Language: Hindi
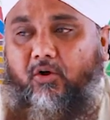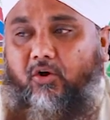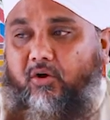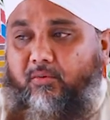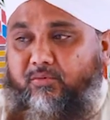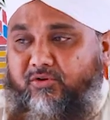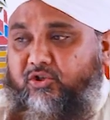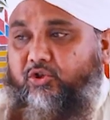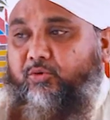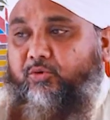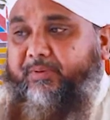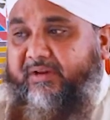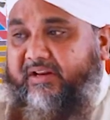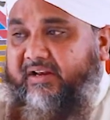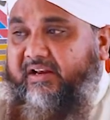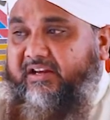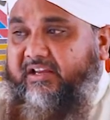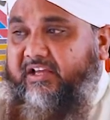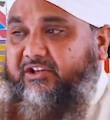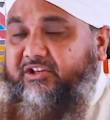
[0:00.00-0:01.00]
और मुझे तो
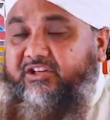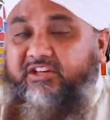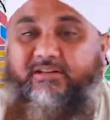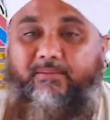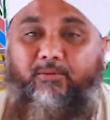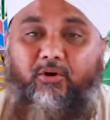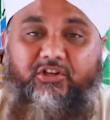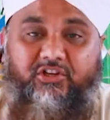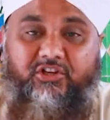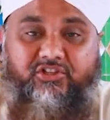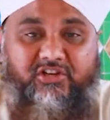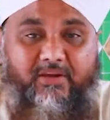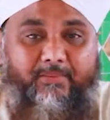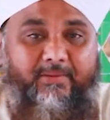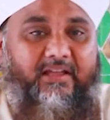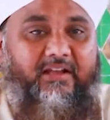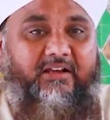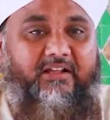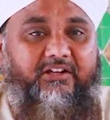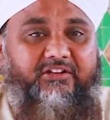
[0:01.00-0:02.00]
पढ़ना नहीं आती या ये बहुत अच्छा
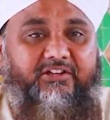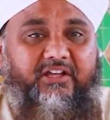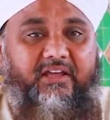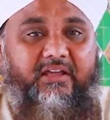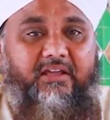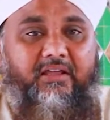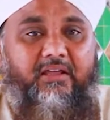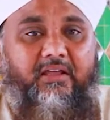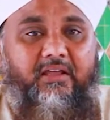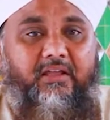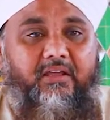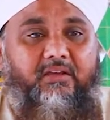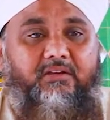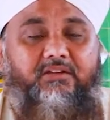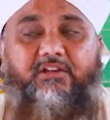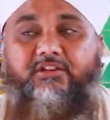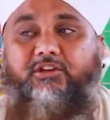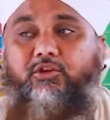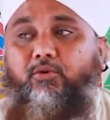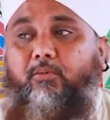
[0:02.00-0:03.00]
बयान करता है
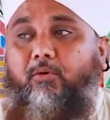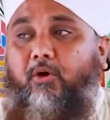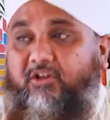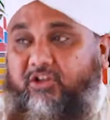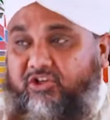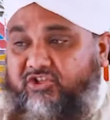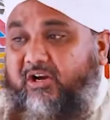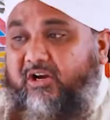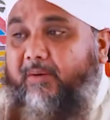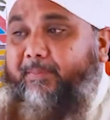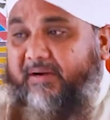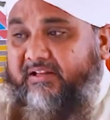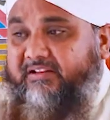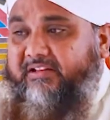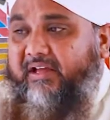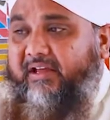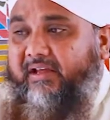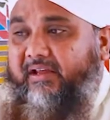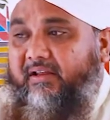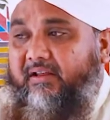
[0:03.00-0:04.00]
या ये तो बहुत अच्छा
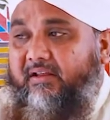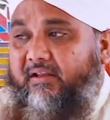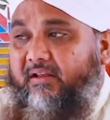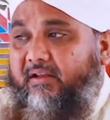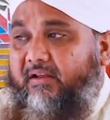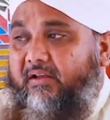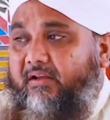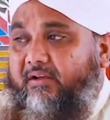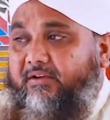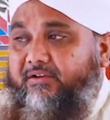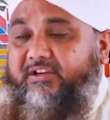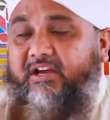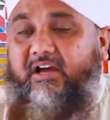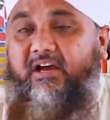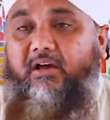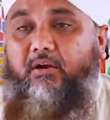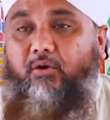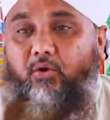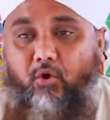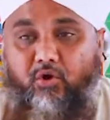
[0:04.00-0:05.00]
पढ़ता है या
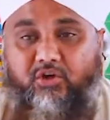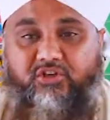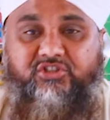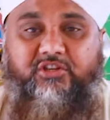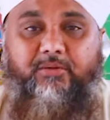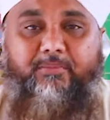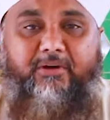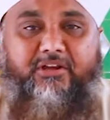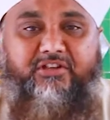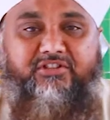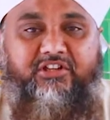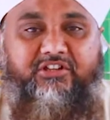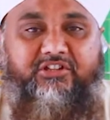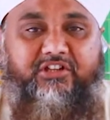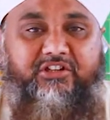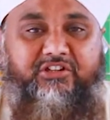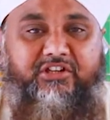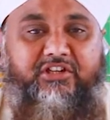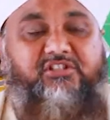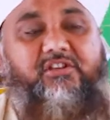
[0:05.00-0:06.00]
लोग इसकी बड़ी इज्जत
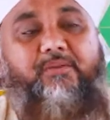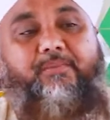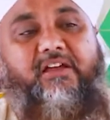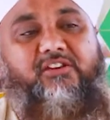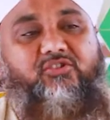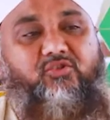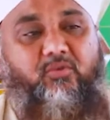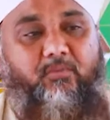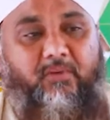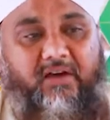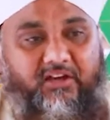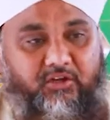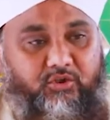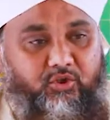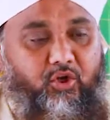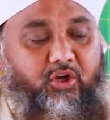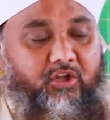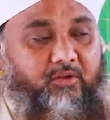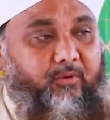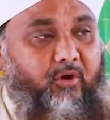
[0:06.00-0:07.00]
करते हैं इसके पास तो माल
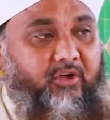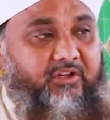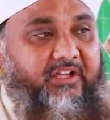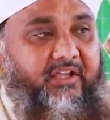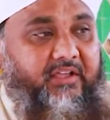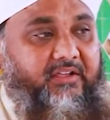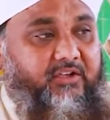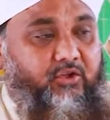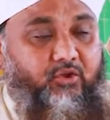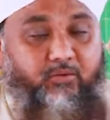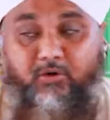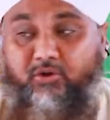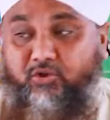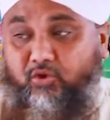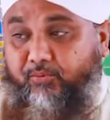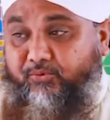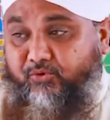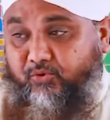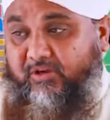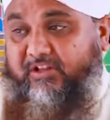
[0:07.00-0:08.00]
दौलत बहुत है ये तो बहुत
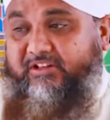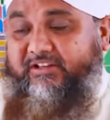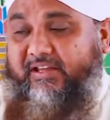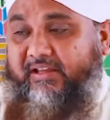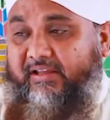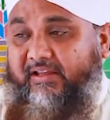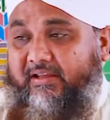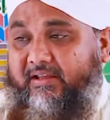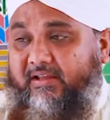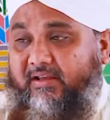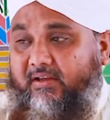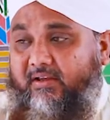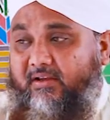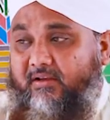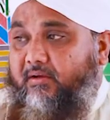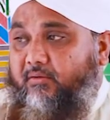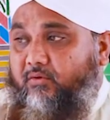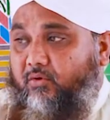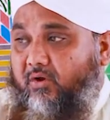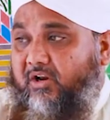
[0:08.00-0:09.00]
खूबसूरत है
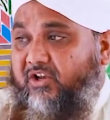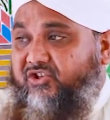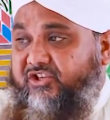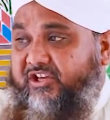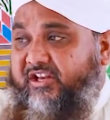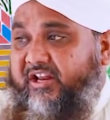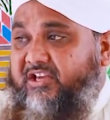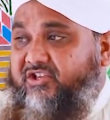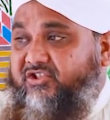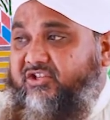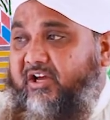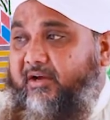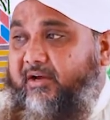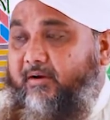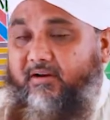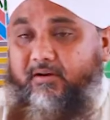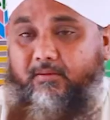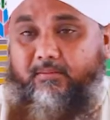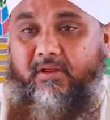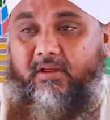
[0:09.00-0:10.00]
गोरा चेहरा इसका
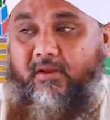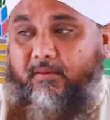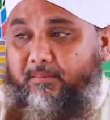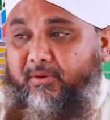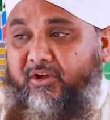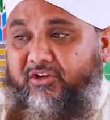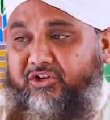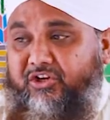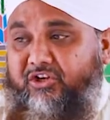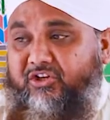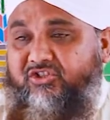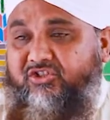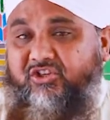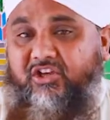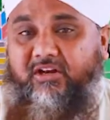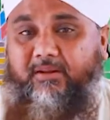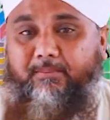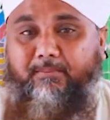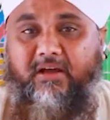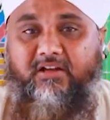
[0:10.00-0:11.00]
बेहतरीन इसकी
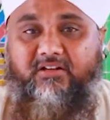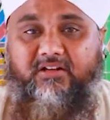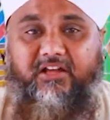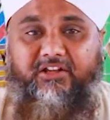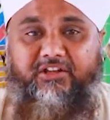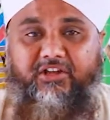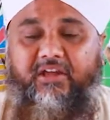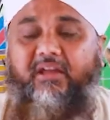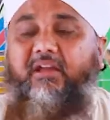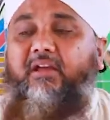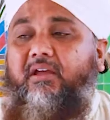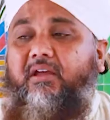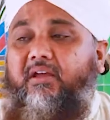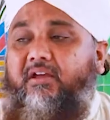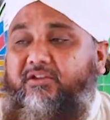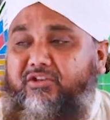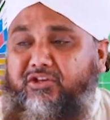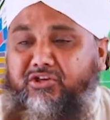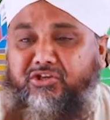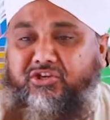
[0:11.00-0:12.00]
लंबा कद है
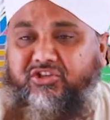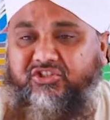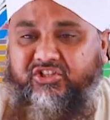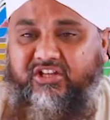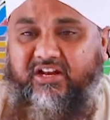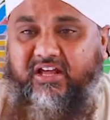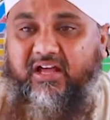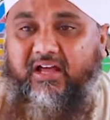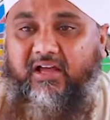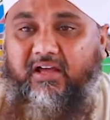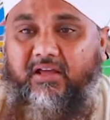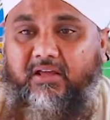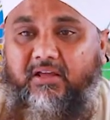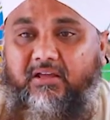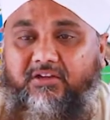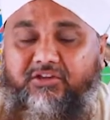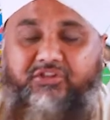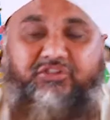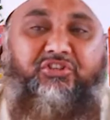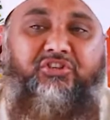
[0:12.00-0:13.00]
यानी इस तरह
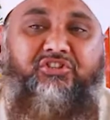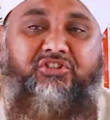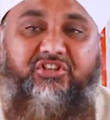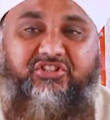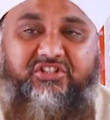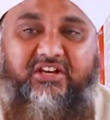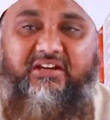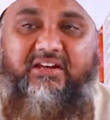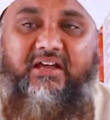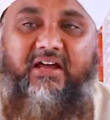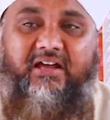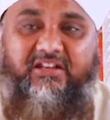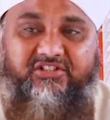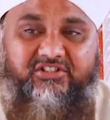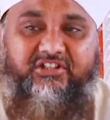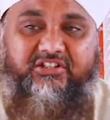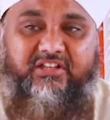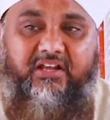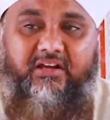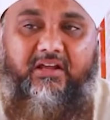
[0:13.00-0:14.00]
किसी से जलना
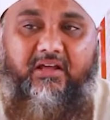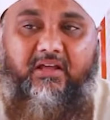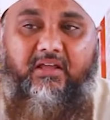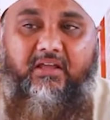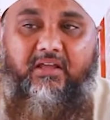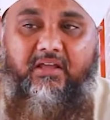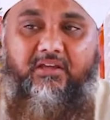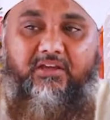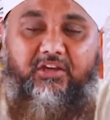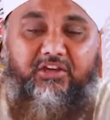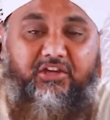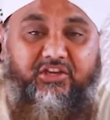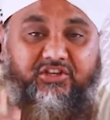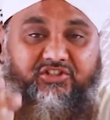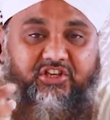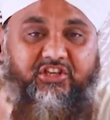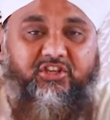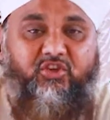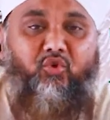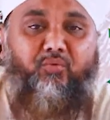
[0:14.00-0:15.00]
हसद करना कि
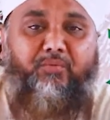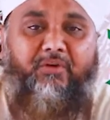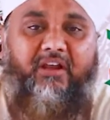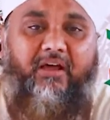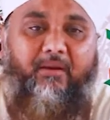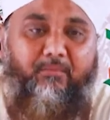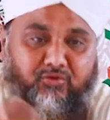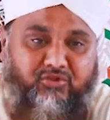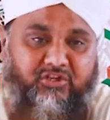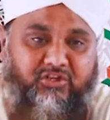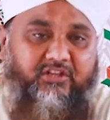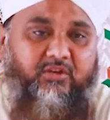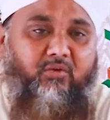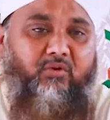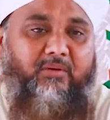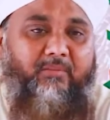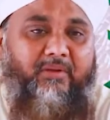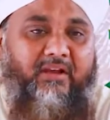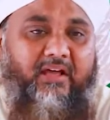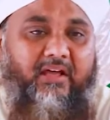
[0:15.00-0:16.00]
इसे क्यों मिला मुझे क्यों
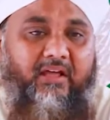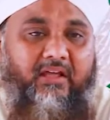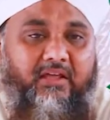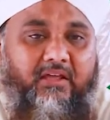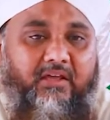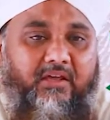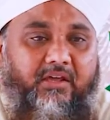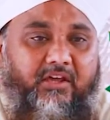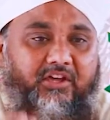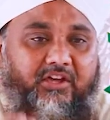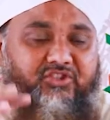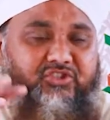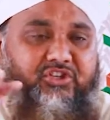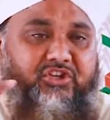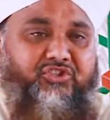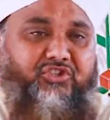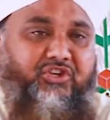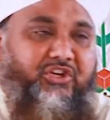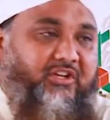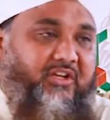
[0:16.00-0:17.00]
नहीं मिला इससे
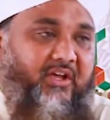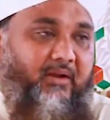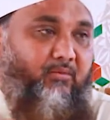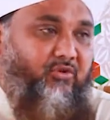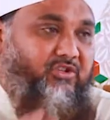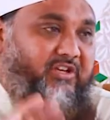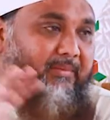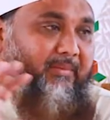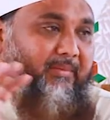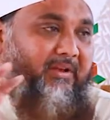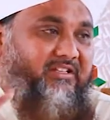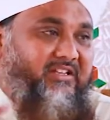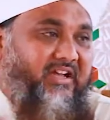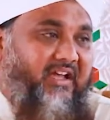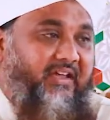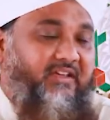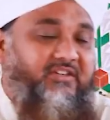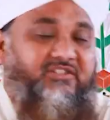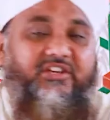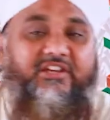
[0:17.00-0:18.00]
छीन कर मुझे मिल
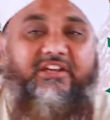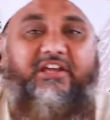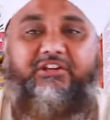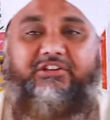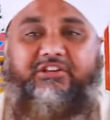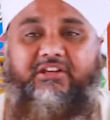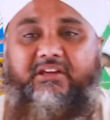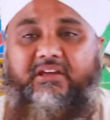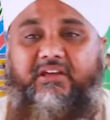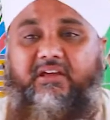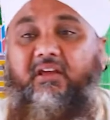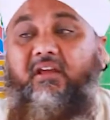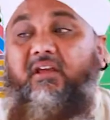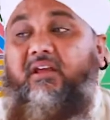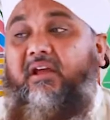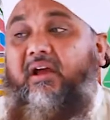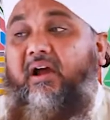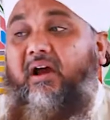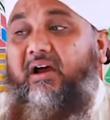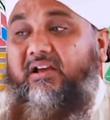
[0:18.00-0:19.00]
जाए इसे कहते हैं
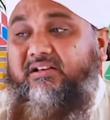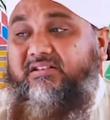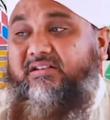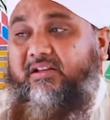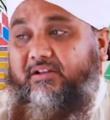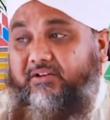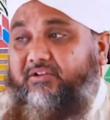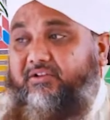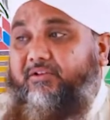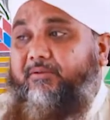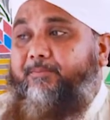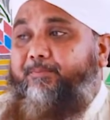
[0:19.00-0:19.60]
हसद